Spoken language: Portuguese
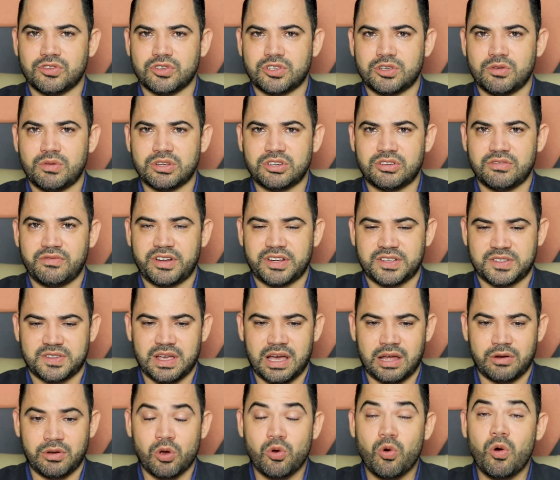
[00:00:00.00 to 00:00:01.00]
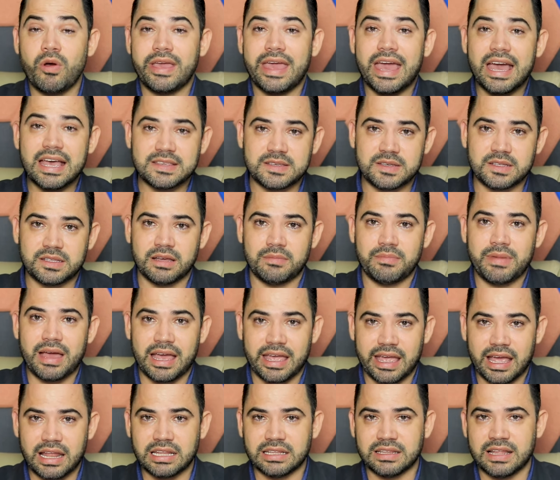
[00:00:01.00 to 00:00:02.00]
do seu adversário e conhece também a
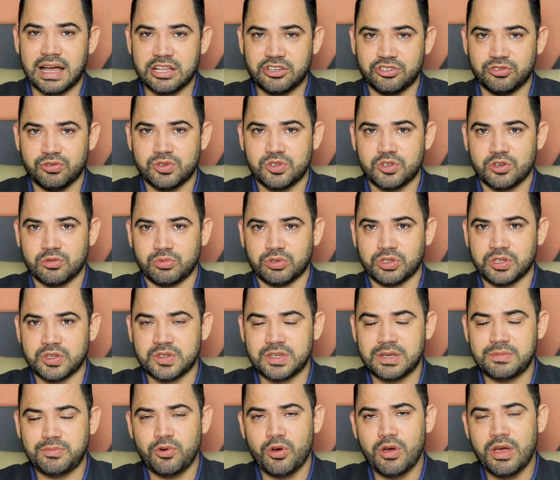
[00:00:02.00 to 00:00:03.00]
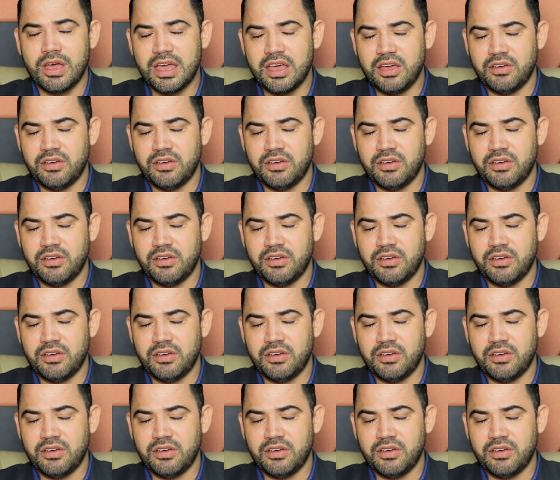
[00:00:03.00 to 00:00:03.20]
realidade do seu município,